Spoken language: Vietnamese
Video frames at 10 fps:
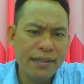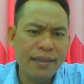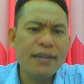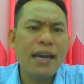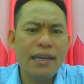
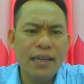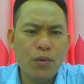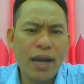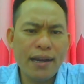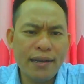những ngày vừa
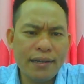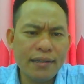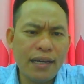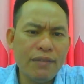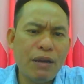qua đấy
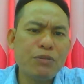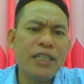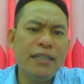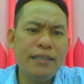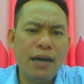cái thấy pháp
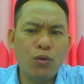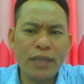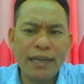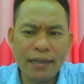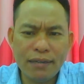sư đầu
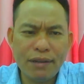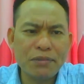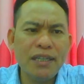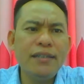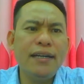tiên
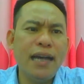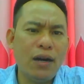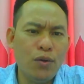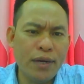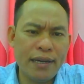pháp sư đời
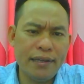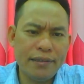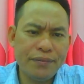đầu đó